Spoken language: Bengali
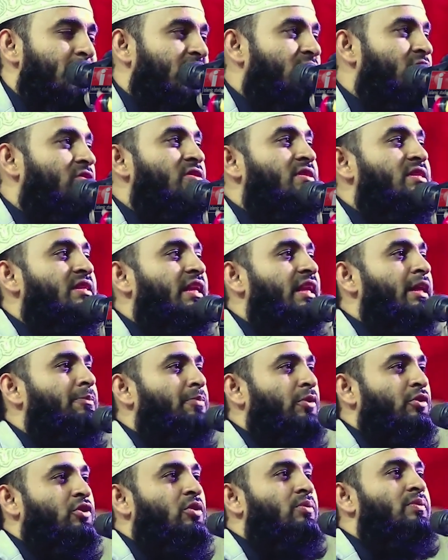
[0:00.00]
এজন্য স্ত্রীর
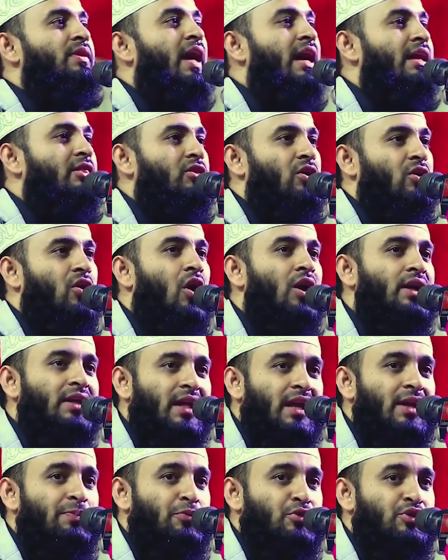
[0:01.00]
প্রথম দায়িত্ব
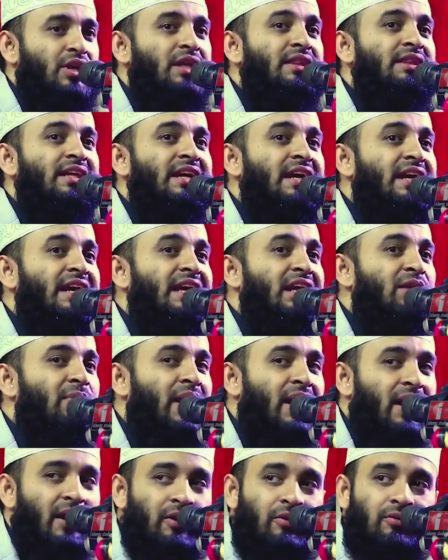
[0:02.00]
ঘরটারে প্রশান্তির
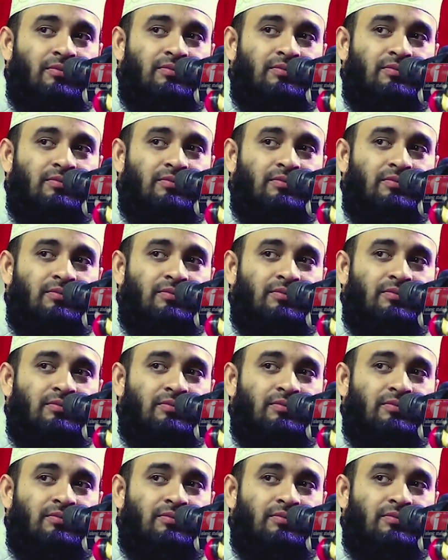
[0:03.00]
নির্বাণ